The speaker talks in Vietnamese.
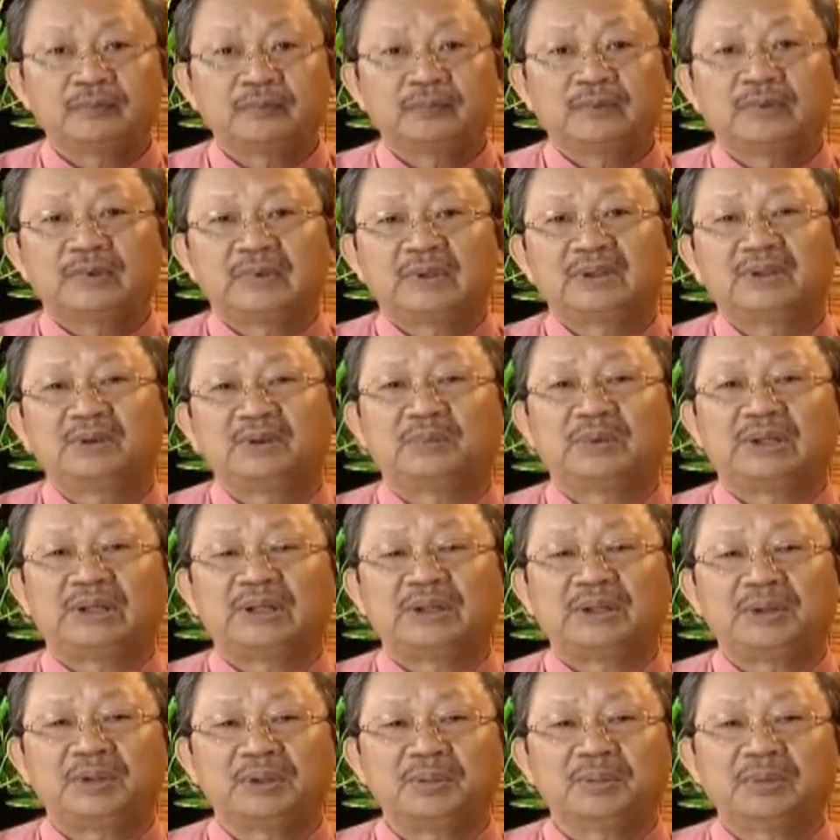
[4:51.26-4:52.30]
thì mình
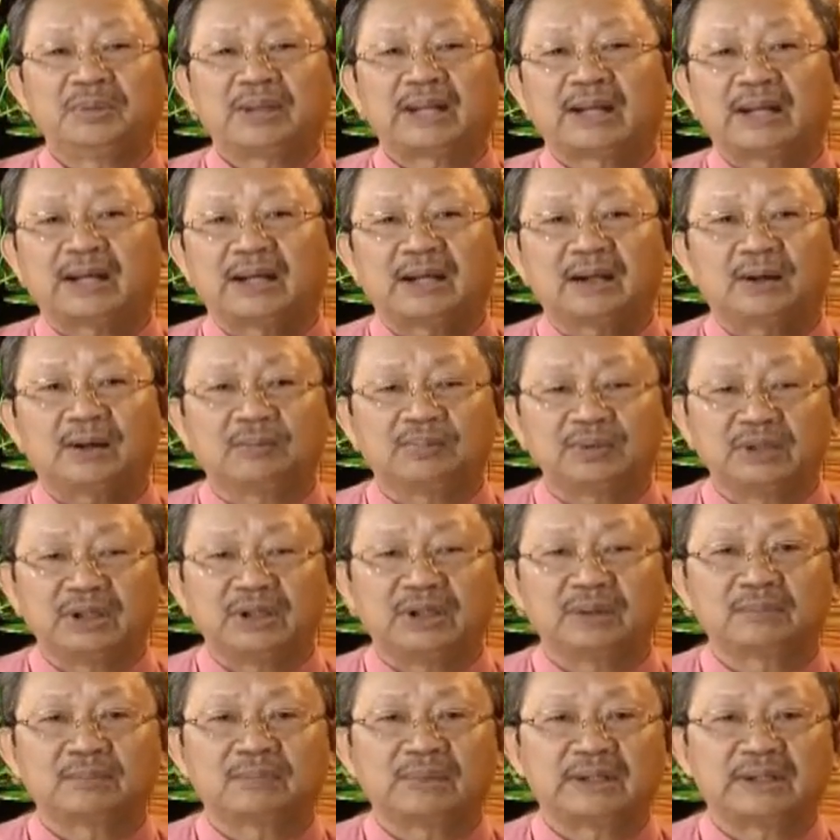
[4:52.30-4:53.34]
yếu mình ăn không
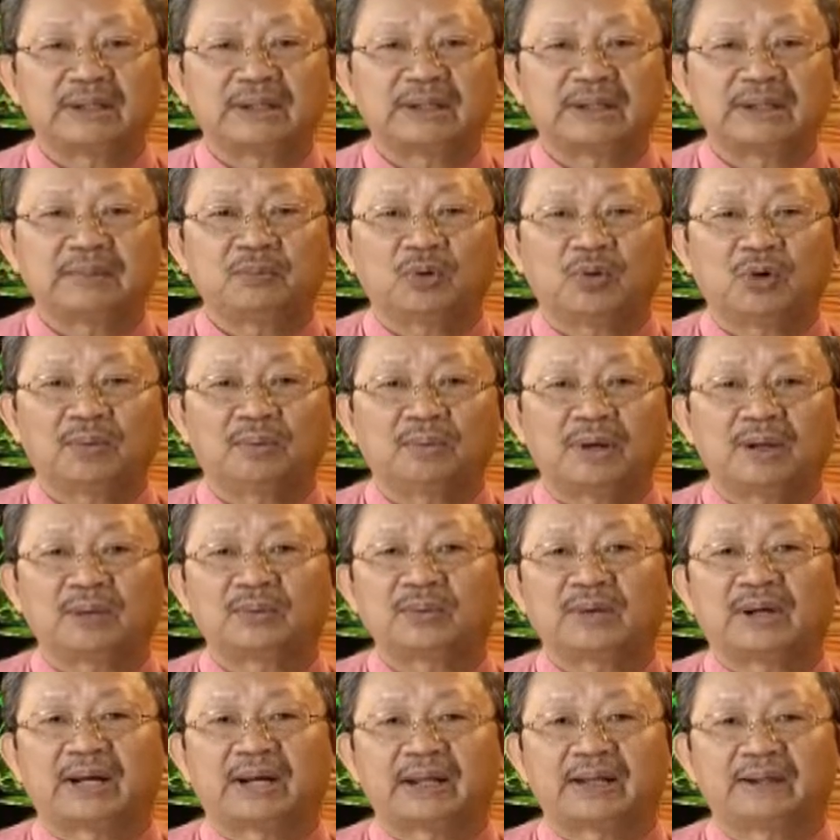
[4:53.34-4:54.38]
được mình thấy mỏi mệt
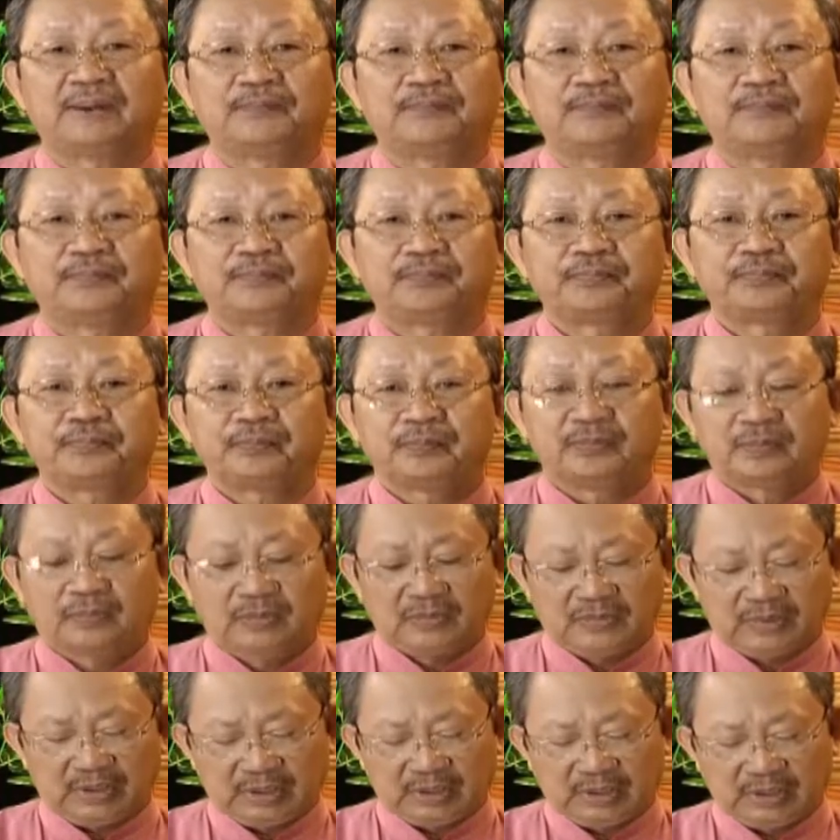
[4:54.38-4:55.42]
hoài
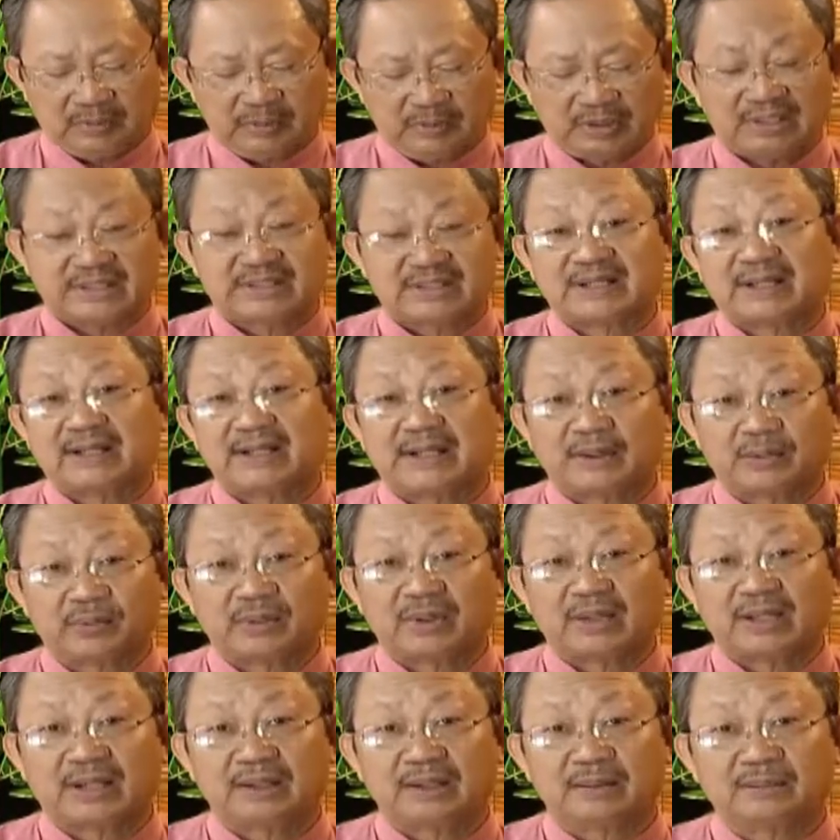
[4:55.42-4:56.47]
thì mình sẽ làm
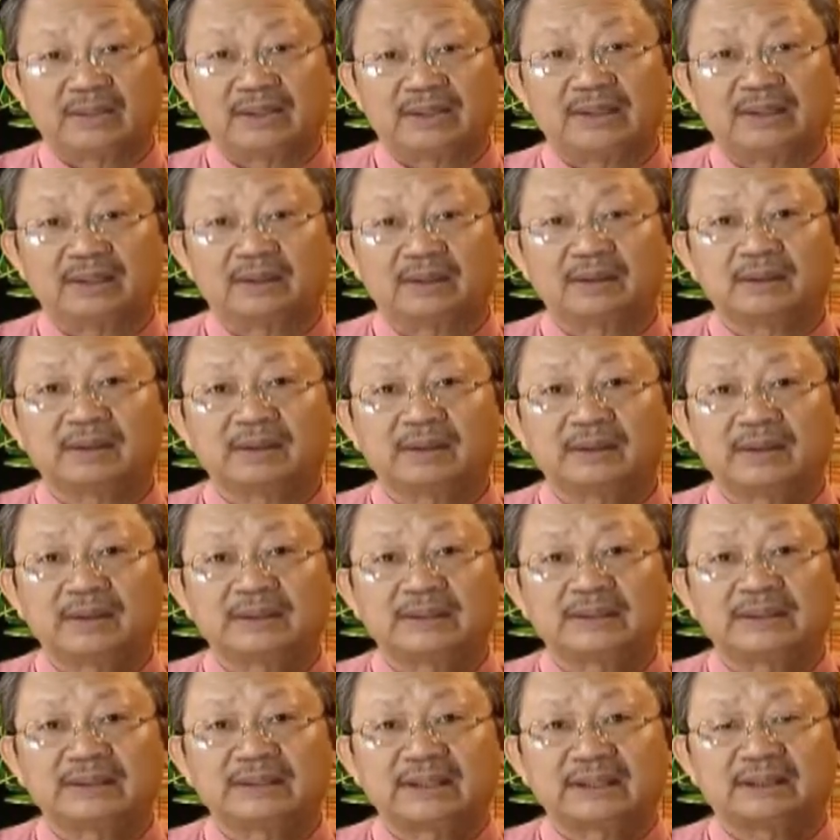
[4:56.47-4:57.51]
việc này vì nó nó
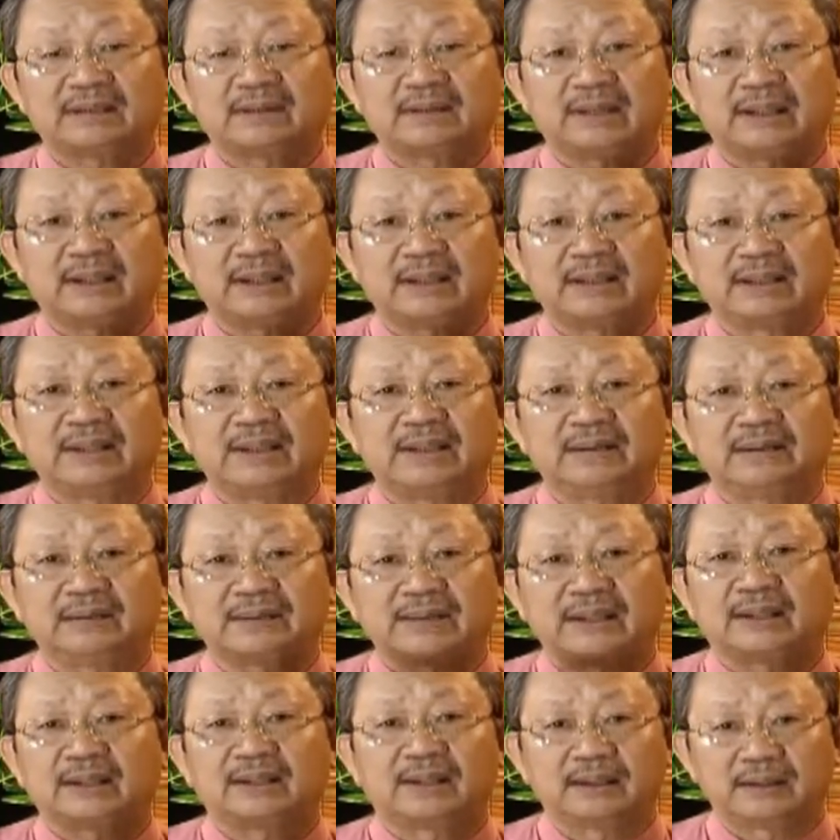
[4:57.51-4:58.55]
tính cách nó hành khí nó
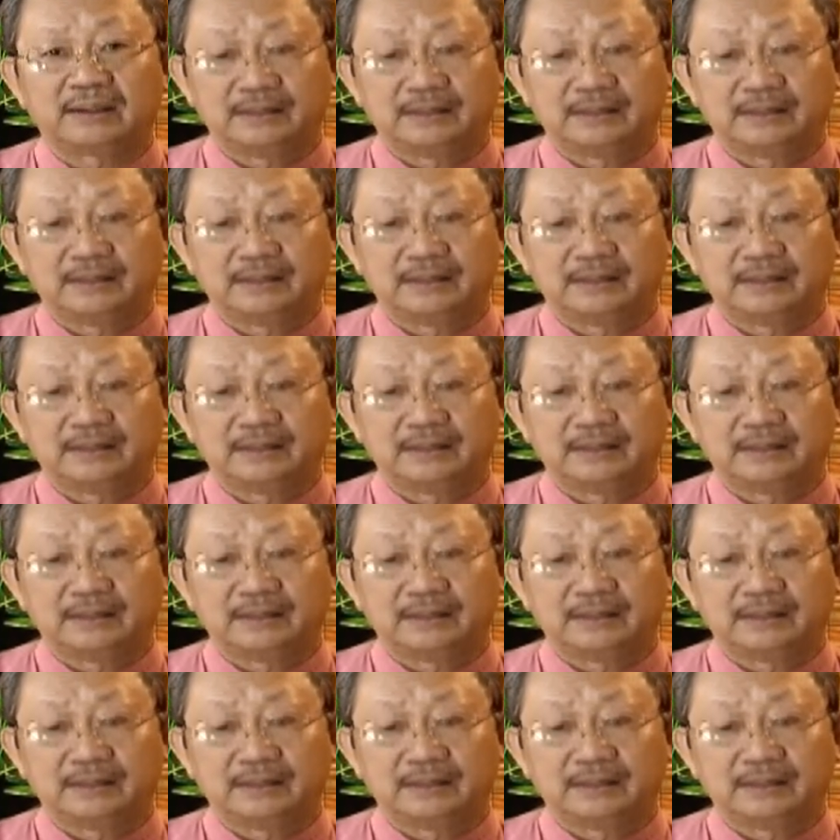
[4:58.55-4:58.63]
tăng lực